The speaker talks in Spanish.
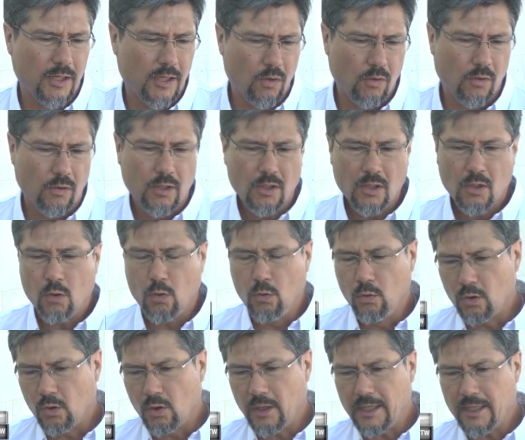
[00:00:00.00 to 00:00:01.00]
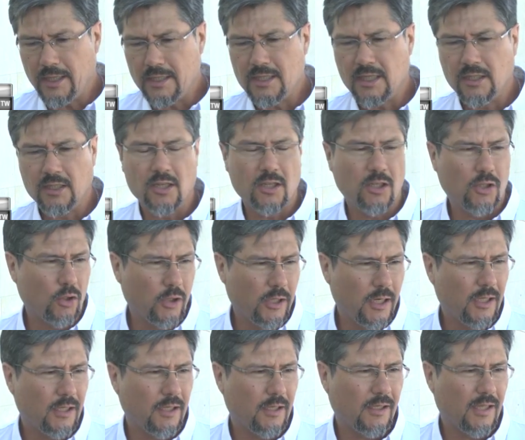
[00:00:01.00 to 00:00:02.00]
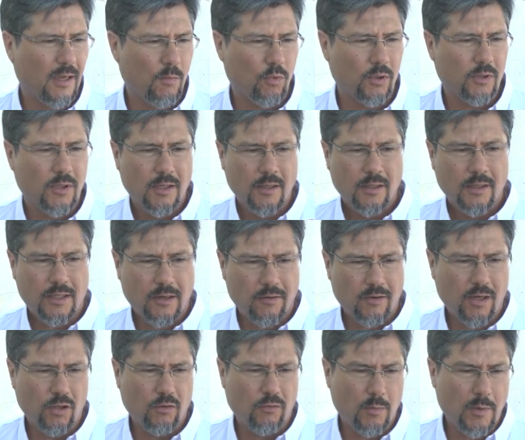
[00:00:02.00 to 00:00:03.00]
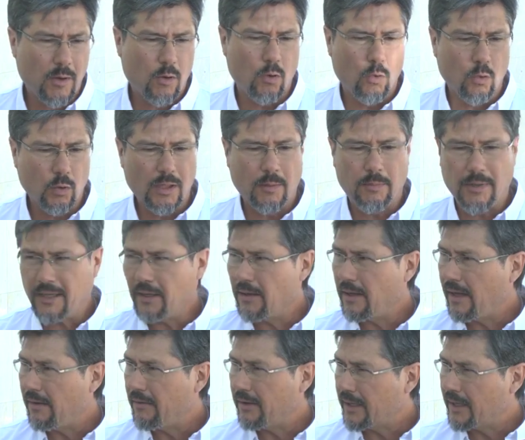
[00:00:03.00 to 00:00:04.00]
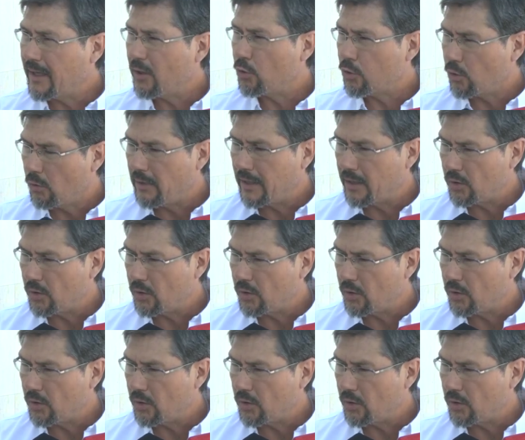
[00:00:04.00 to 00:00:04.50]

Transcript: de Trelevo, junto con la agencia territorial, que estamos trabajando de forma conjunta para abarcar otros